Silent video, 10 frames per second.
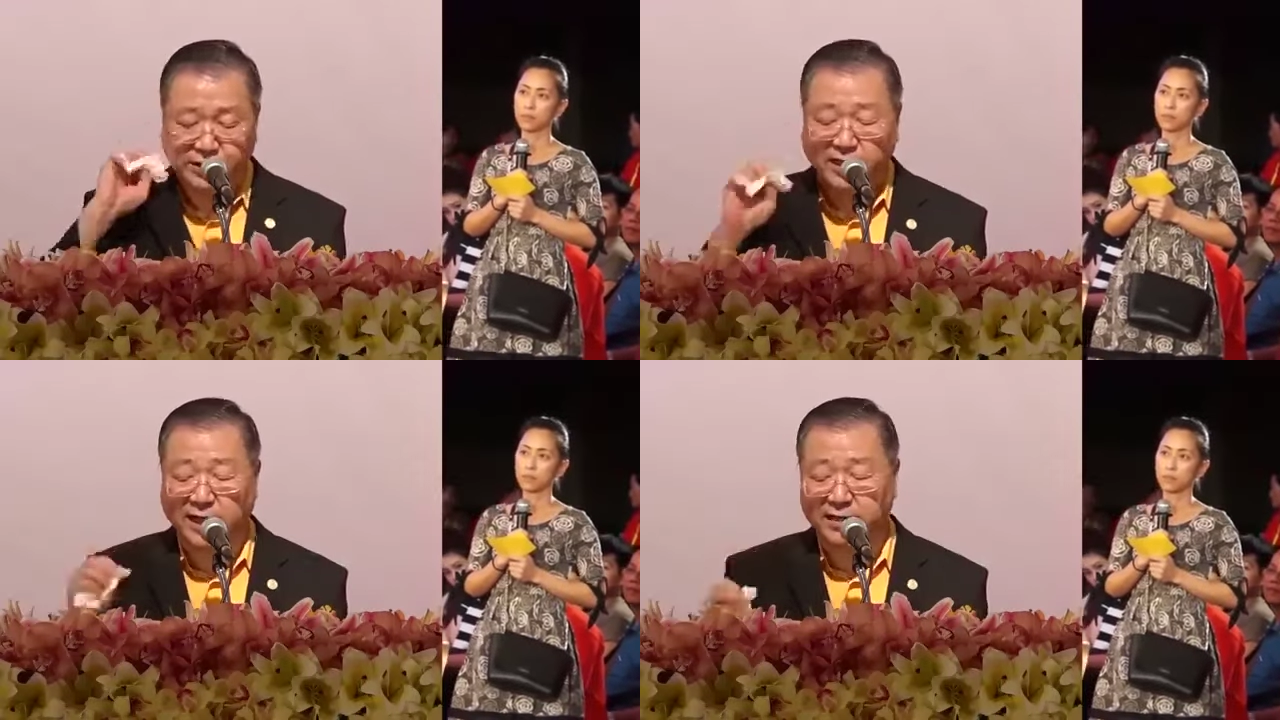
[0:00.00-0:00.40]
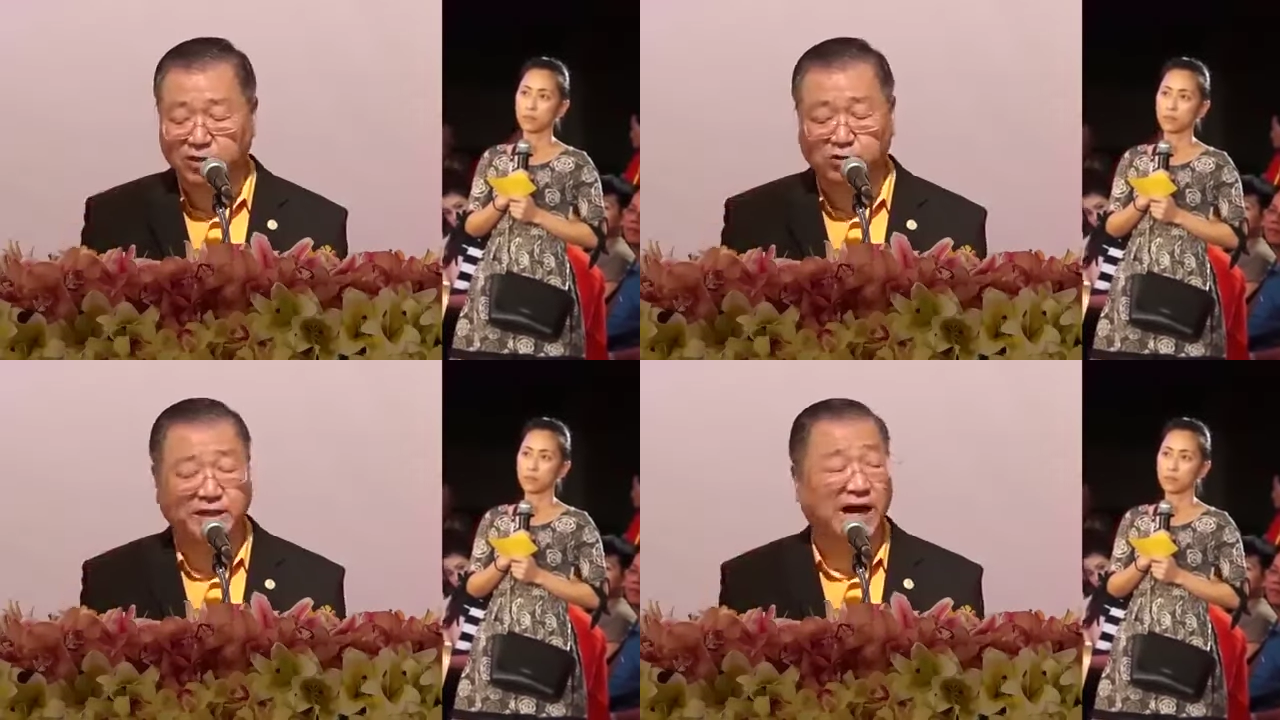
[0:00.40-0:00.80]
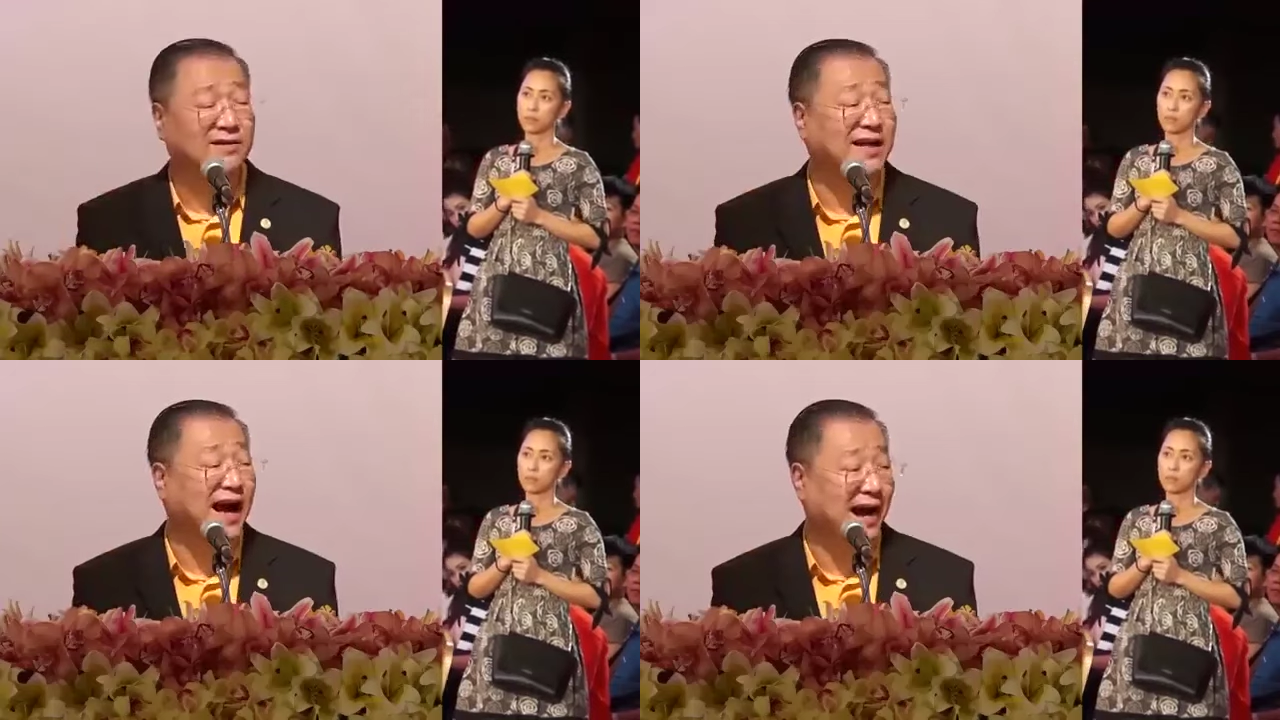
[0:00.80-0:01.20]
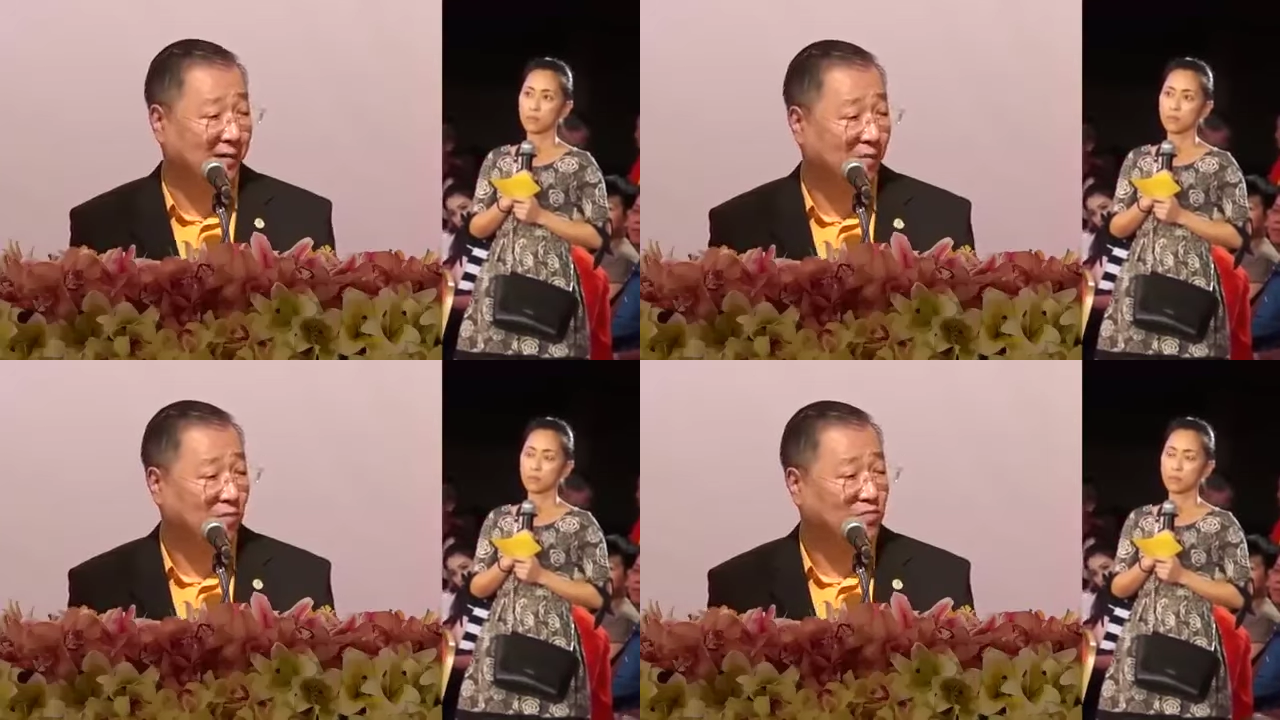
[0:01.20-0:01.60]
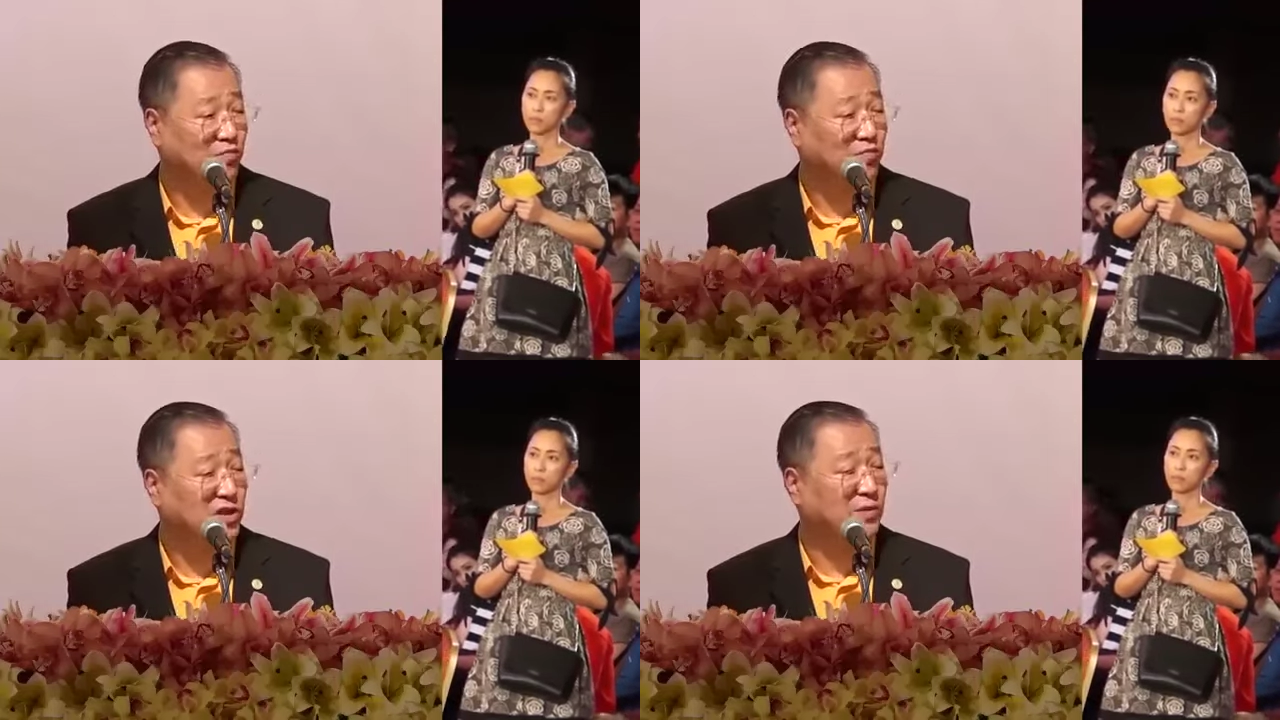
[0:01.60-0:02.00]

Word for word: 这个属羊的，嗯，